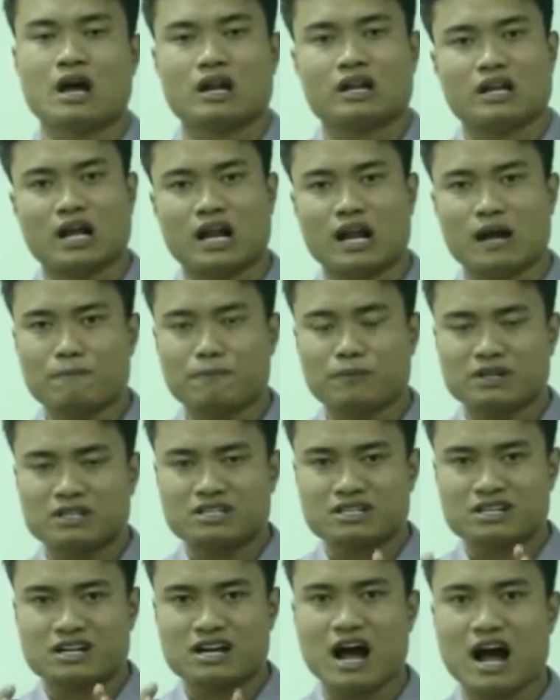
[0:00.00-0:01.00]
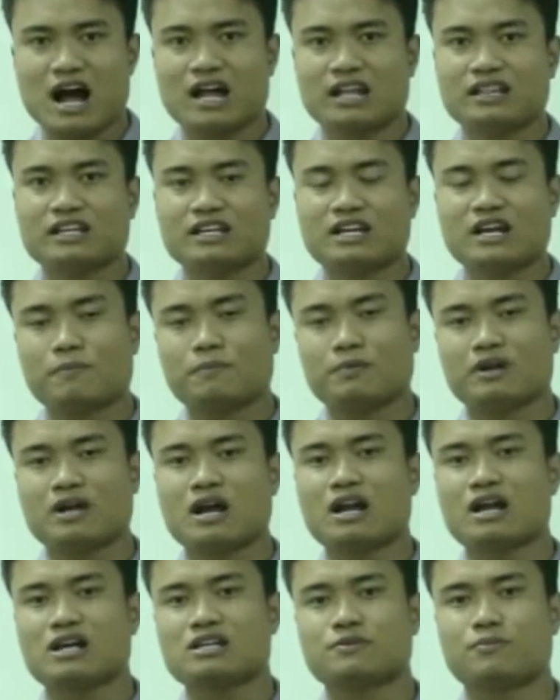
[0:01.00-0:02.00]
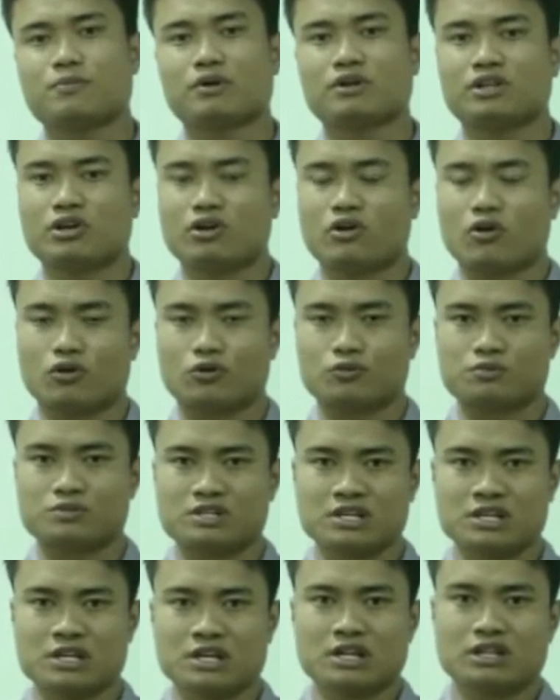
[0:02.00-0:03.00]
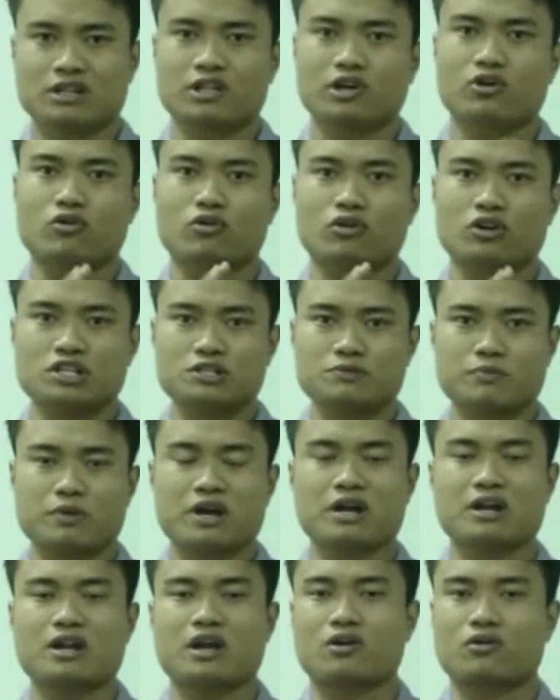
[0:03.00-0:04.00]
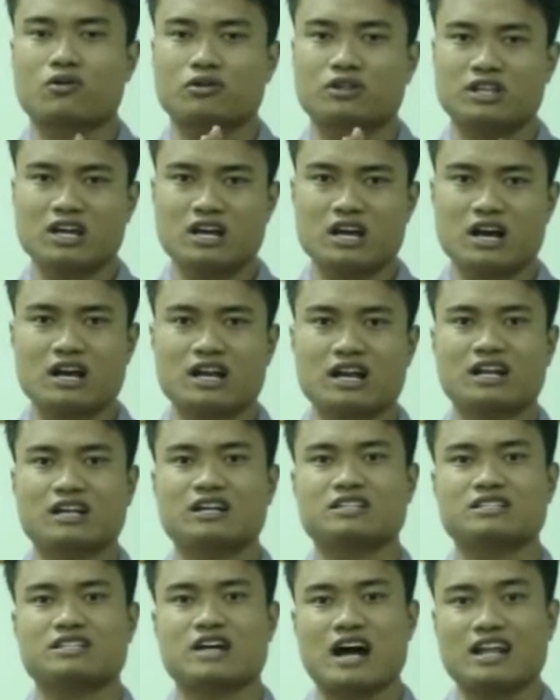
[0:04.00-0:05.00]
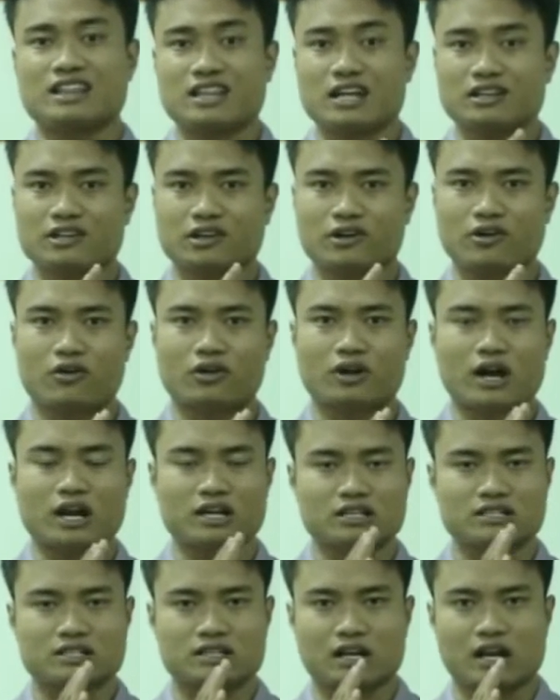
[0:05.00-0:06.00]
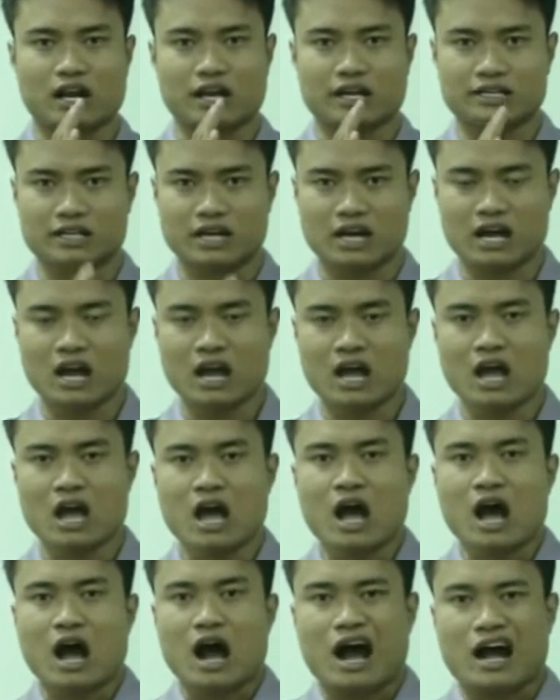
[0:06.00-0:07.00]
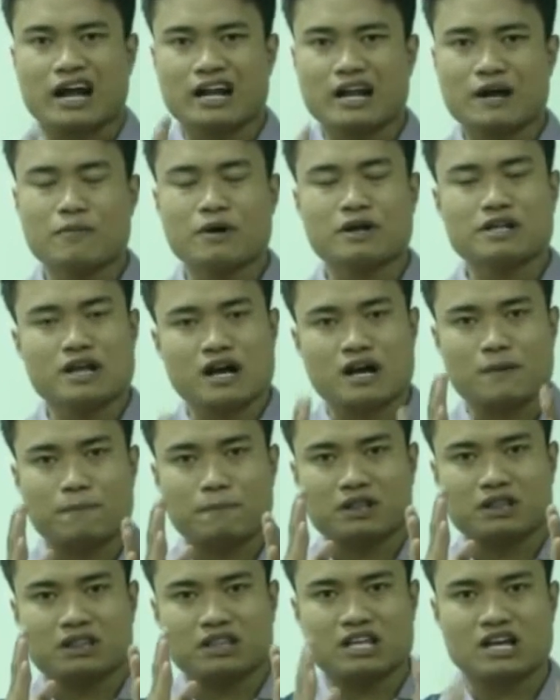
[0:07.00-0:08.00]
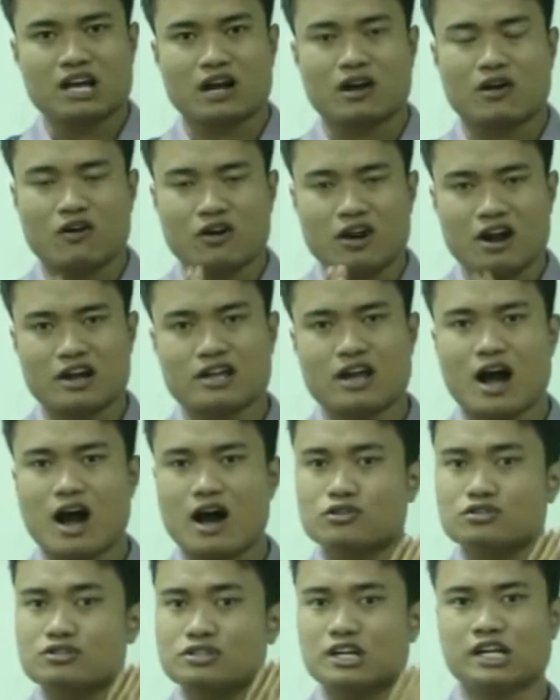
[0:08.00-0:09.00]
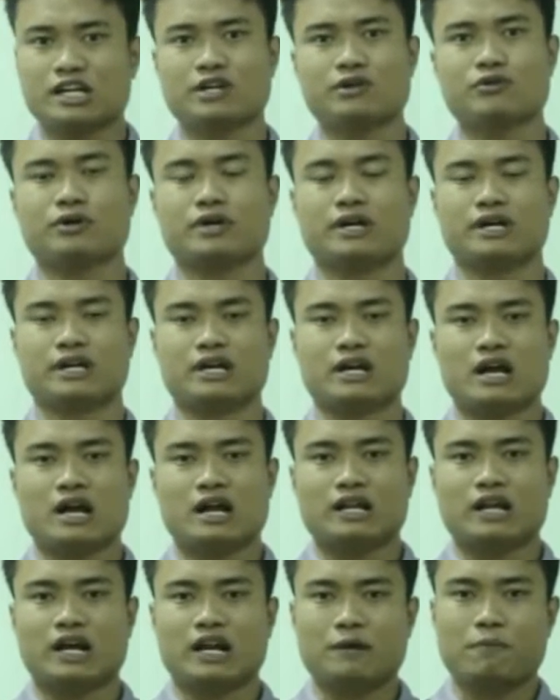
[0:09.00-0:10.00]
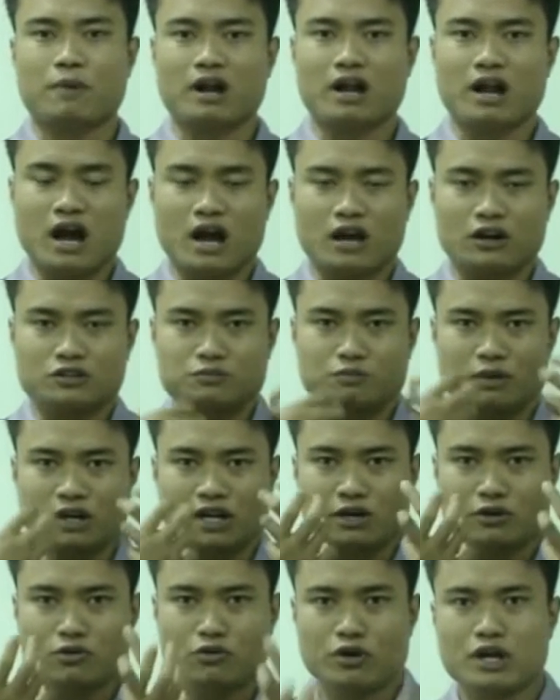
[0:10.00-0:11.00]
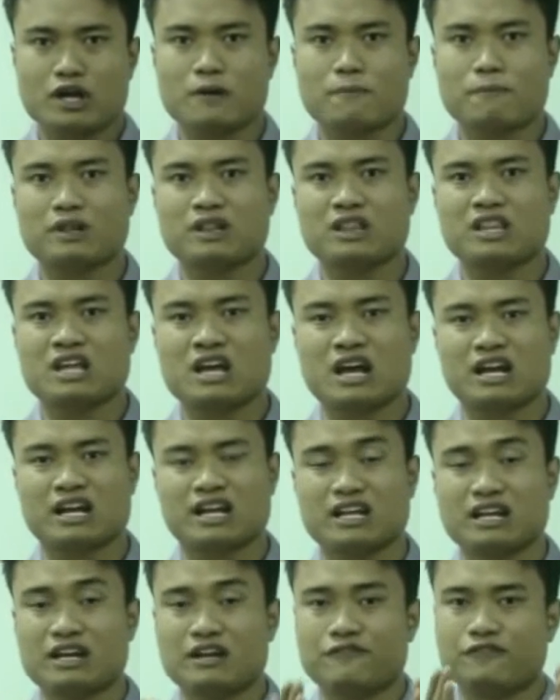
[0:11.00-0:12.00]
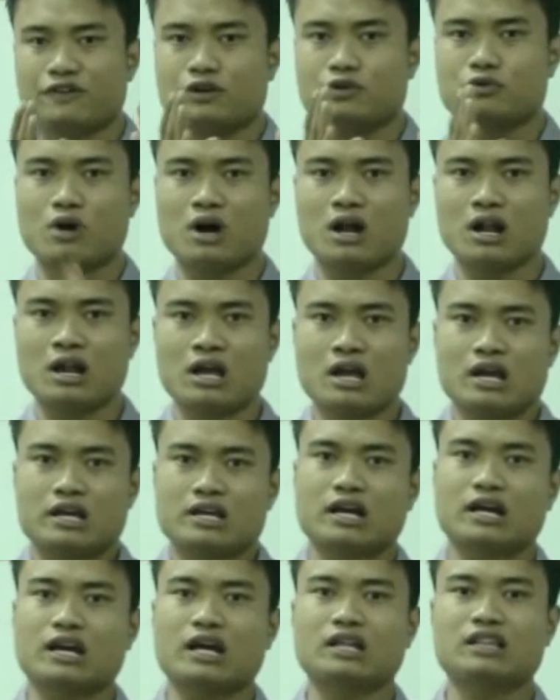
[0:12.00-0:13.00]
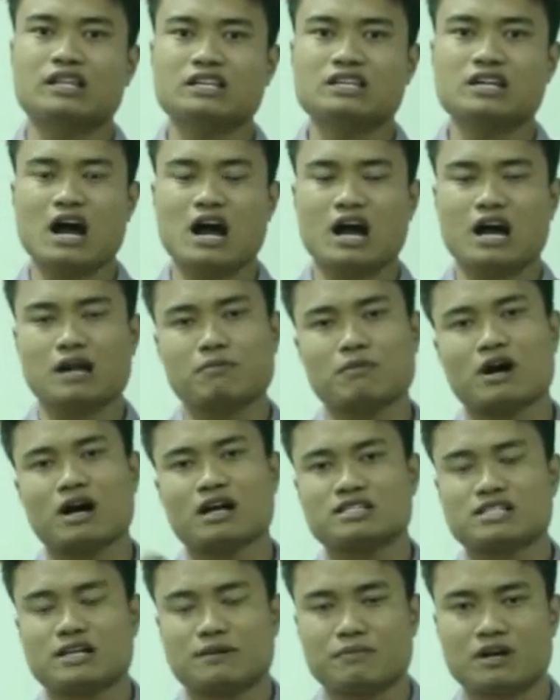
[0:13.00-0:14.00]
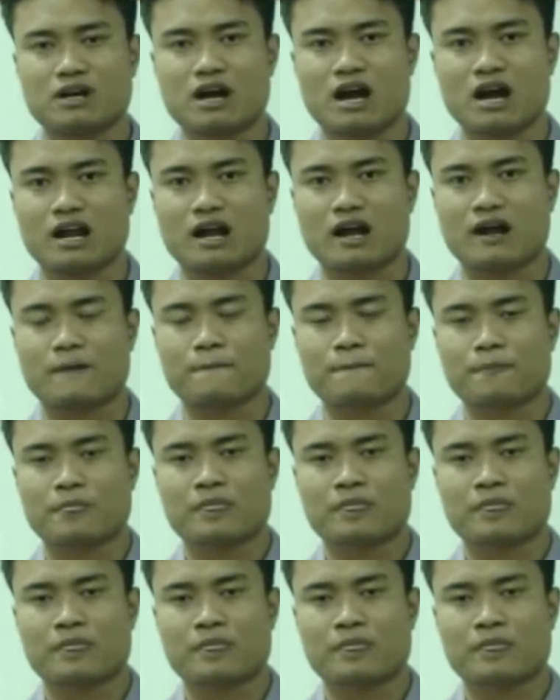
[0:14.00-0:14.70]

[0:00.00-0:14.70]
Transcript: Dalam pencegahan tindak pidana seperti korupsi, terorisme, narkotika, dan kejahatan terorganisir lainnya, ada banyak kepentingan orang yang harus dilindungi, daripada harus melindungi kepentingan individual yang nantinya akan mengancam negara.